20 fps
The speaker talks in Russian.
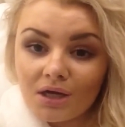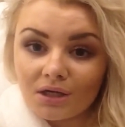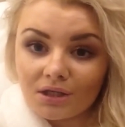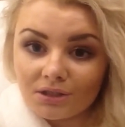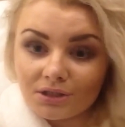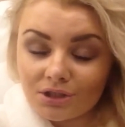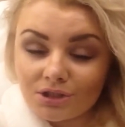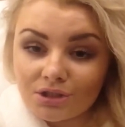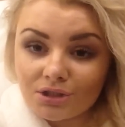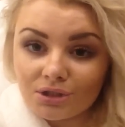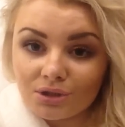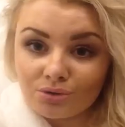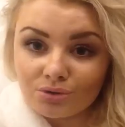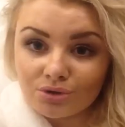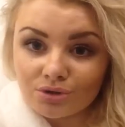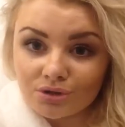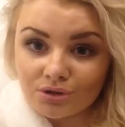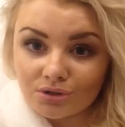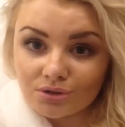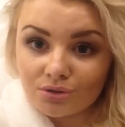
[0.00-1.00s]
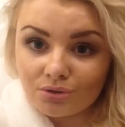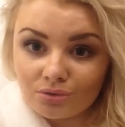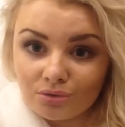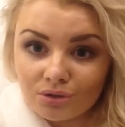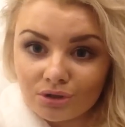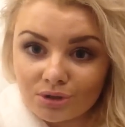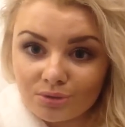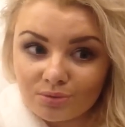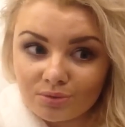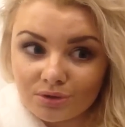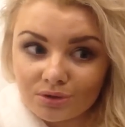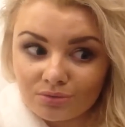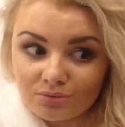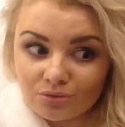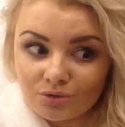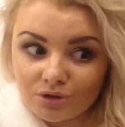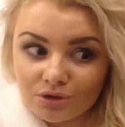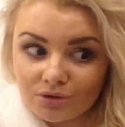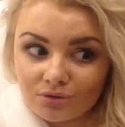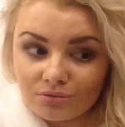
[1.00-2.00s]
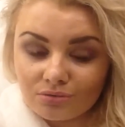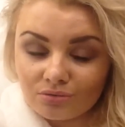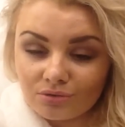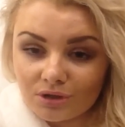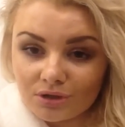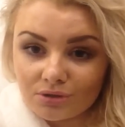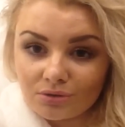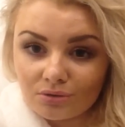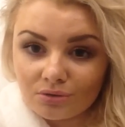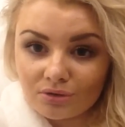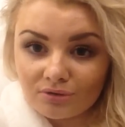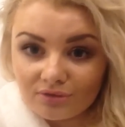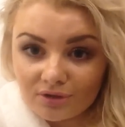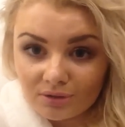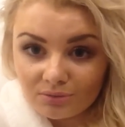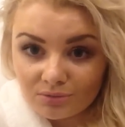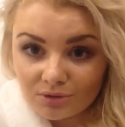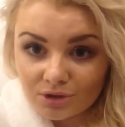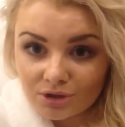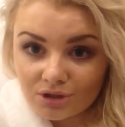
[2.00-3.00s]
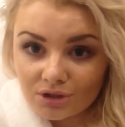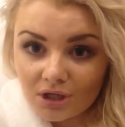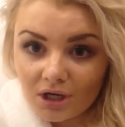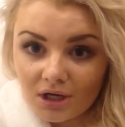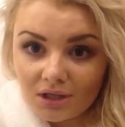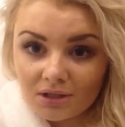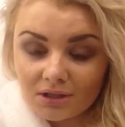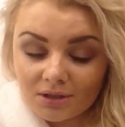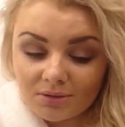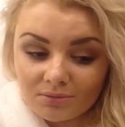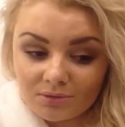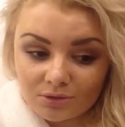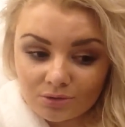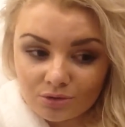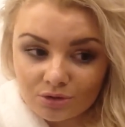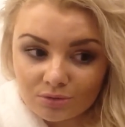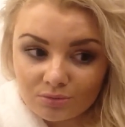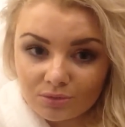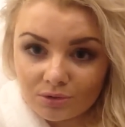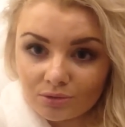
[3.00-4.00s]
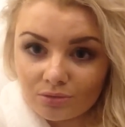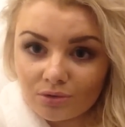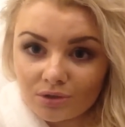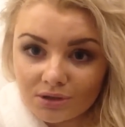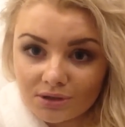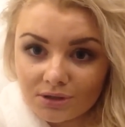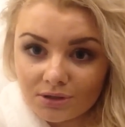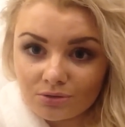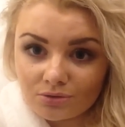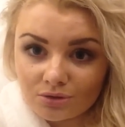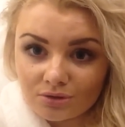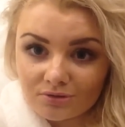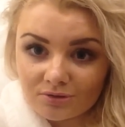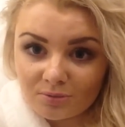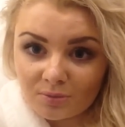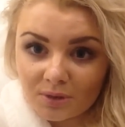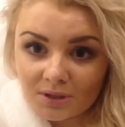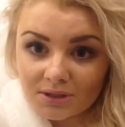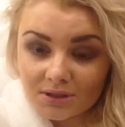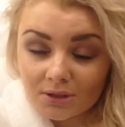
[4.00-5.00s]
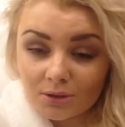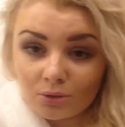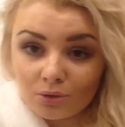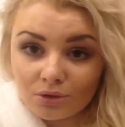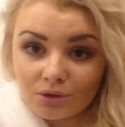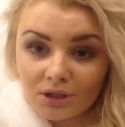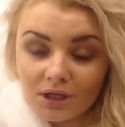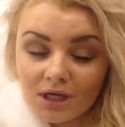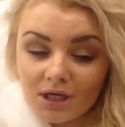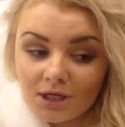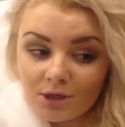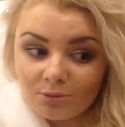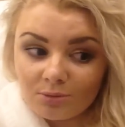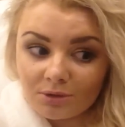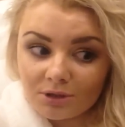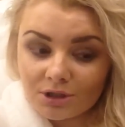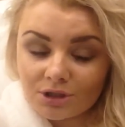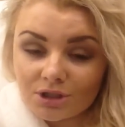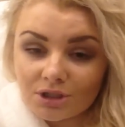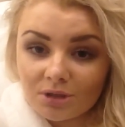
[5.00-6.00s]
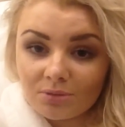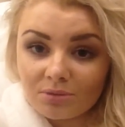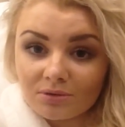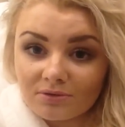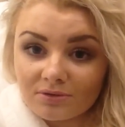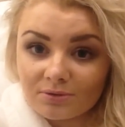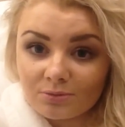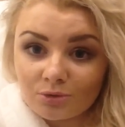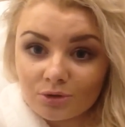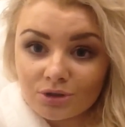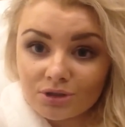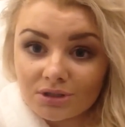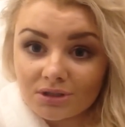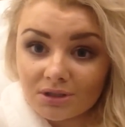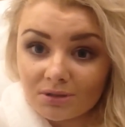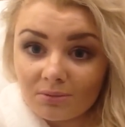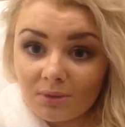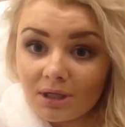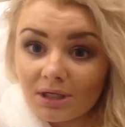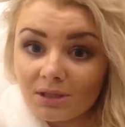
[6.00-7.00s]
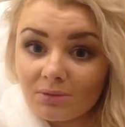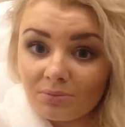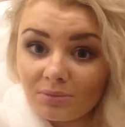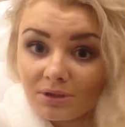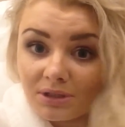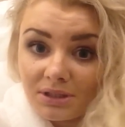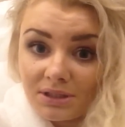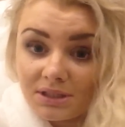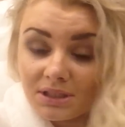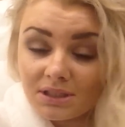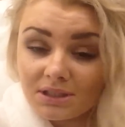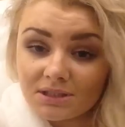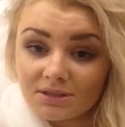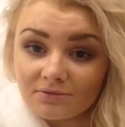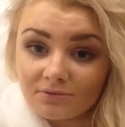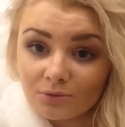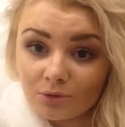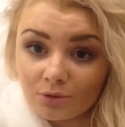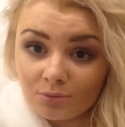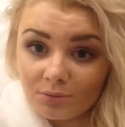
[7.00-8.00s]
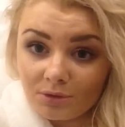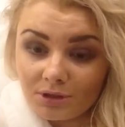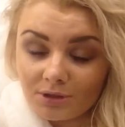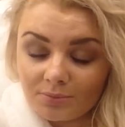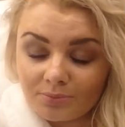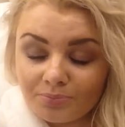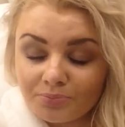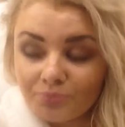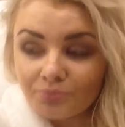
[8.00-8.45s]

Конечно, я очень расстроилась, потому что, ну, я столько времени ждала, и мне нужно было уходить уже в спа-салон, и у меня даже не было возможности нормально переодеться в номере.